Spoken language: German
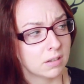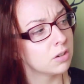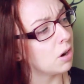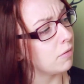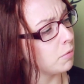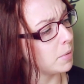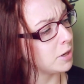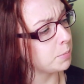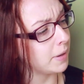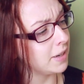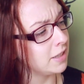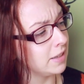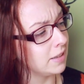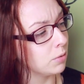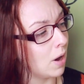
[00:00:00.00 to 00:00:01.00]
Ich hoffe, man
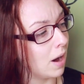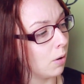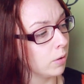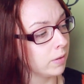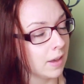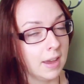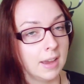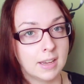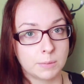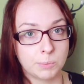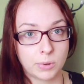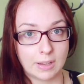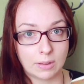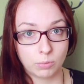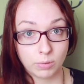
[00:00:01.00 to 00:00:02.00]
spricht sie so aus. Ich
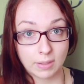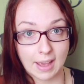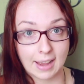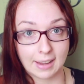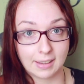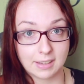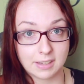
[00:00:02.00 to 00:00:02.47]
muss dazu sagen,